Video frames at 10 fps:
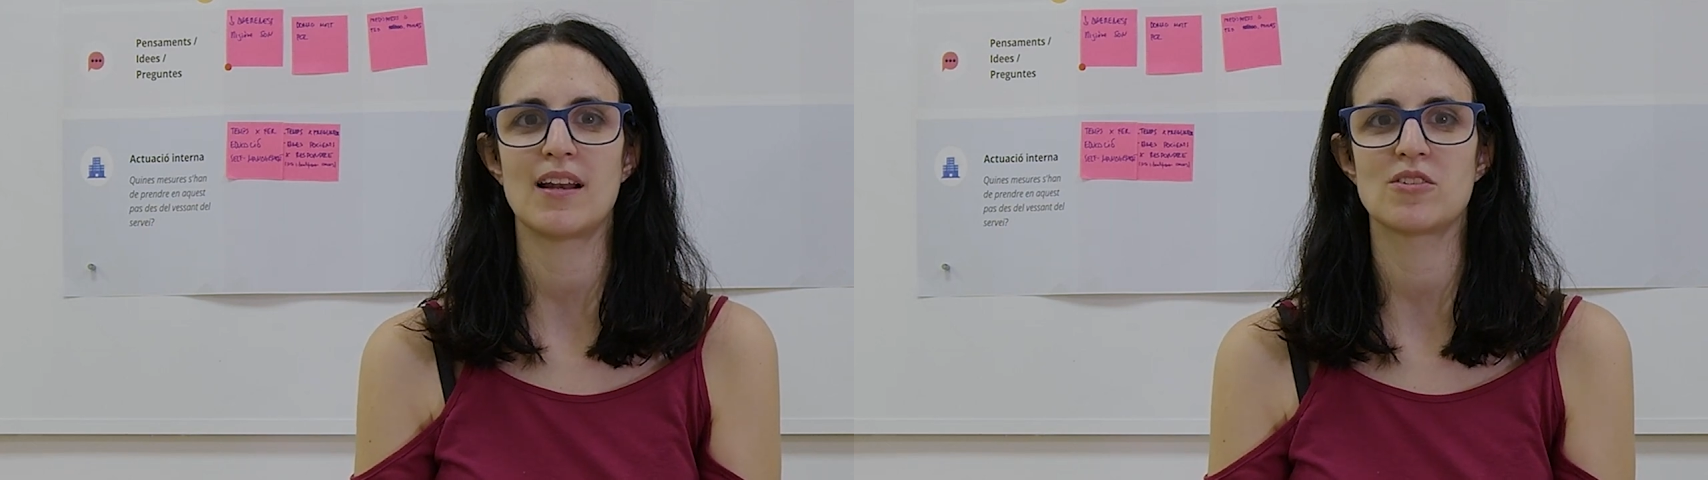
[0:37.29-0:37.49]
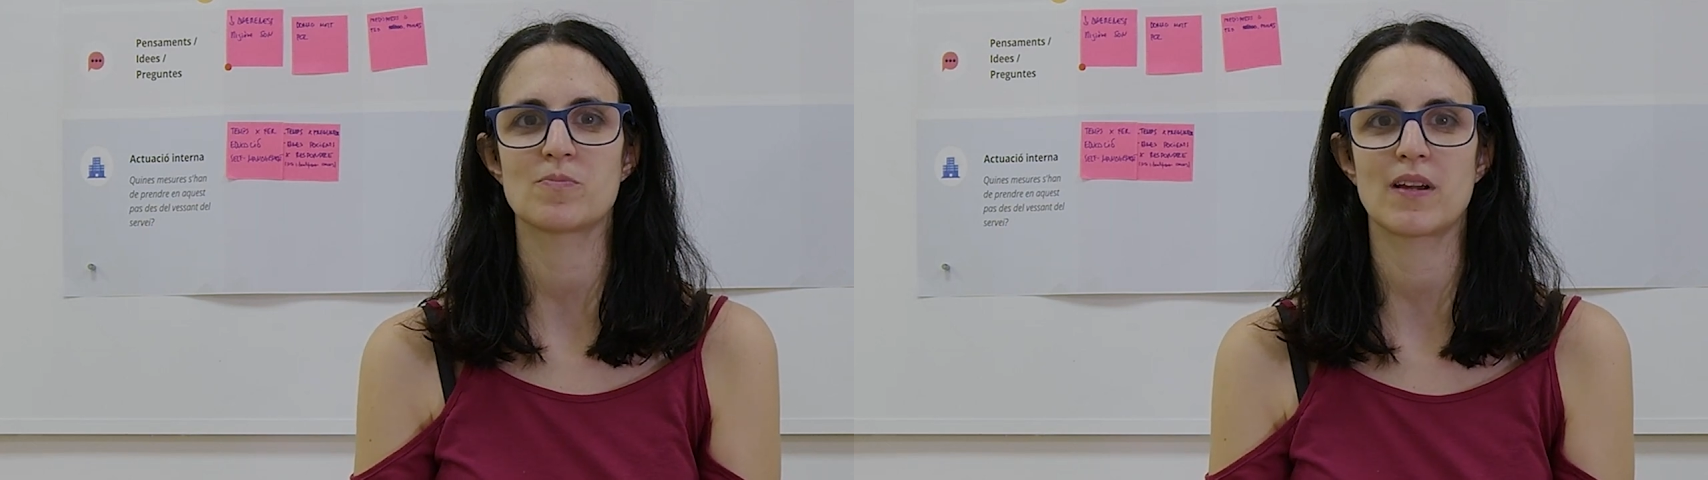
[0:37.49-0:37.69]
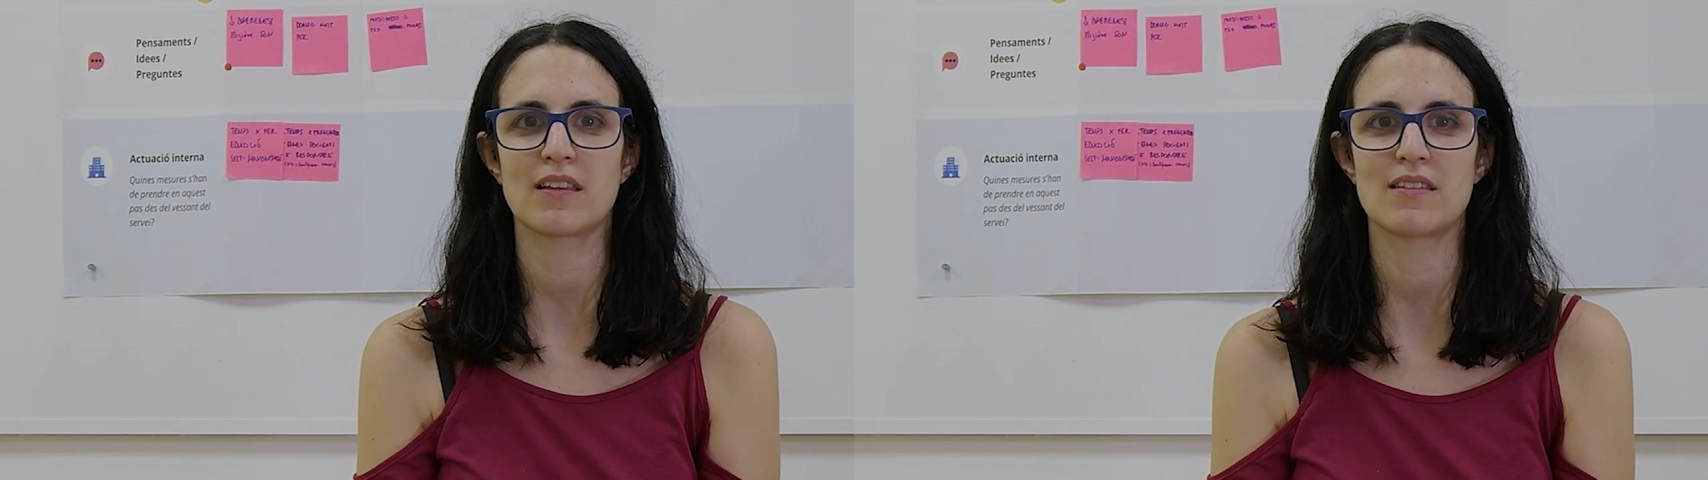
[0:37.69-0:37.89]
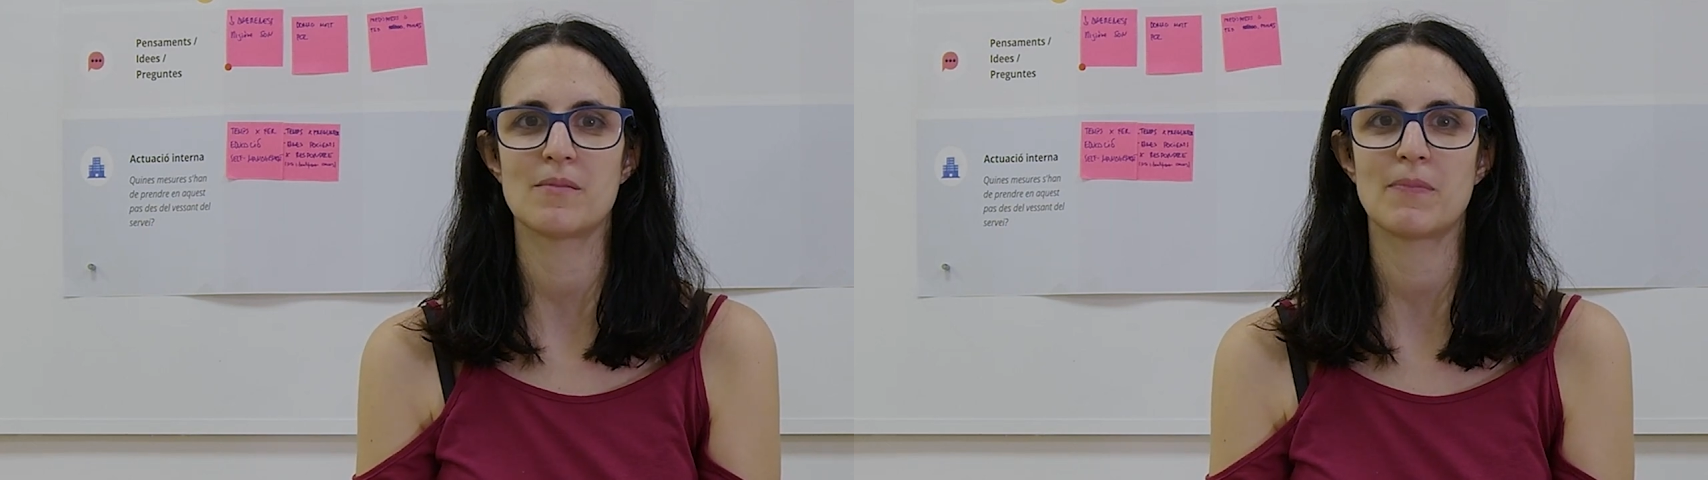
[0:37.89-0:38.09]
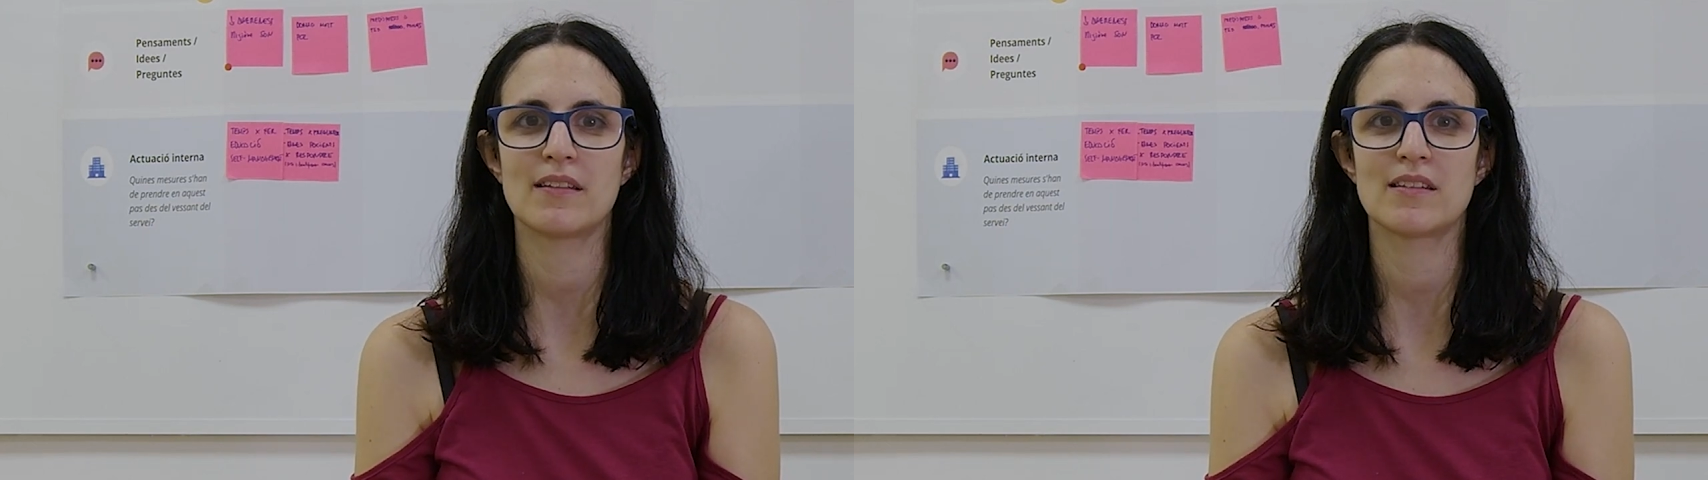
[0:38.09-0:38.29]
a los
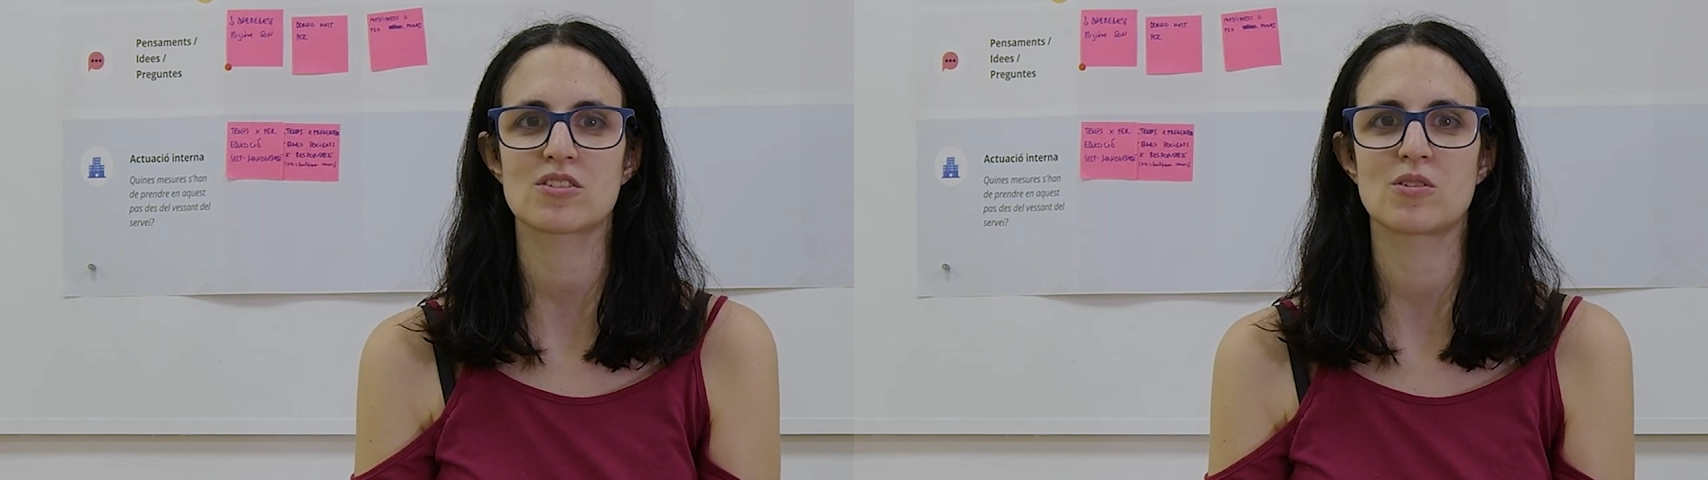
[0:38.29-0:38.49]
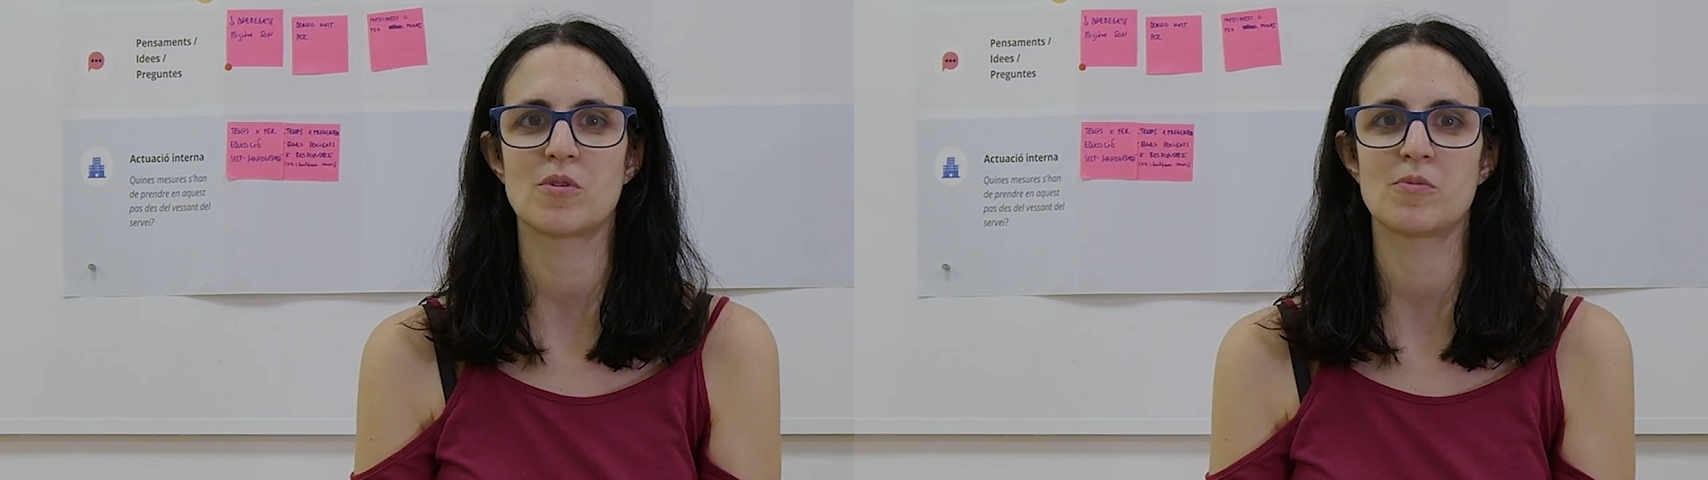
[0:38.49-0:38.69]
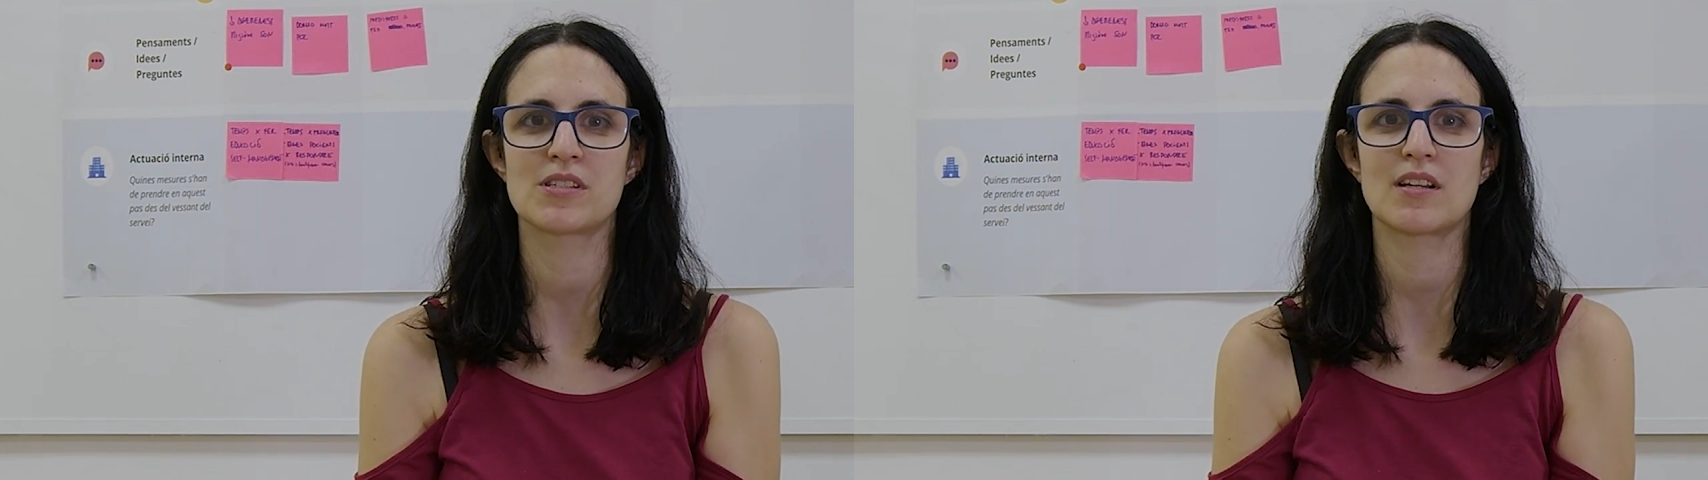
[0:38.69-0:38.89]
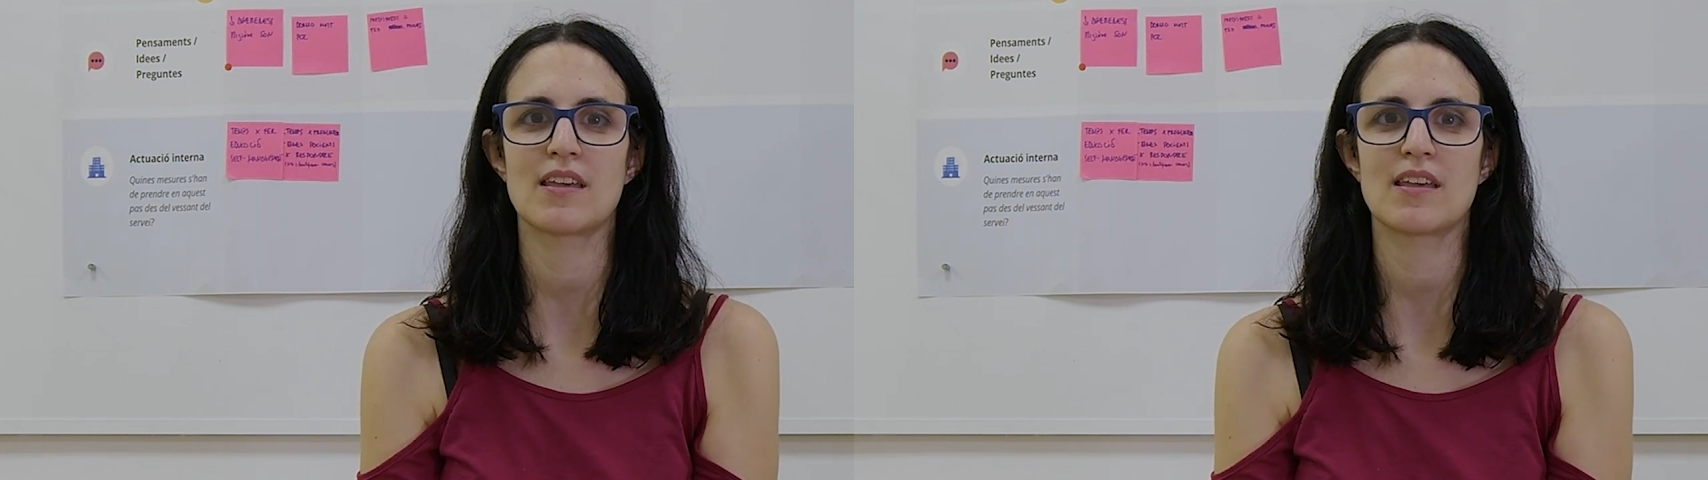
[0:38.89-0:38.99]
participantes como muestra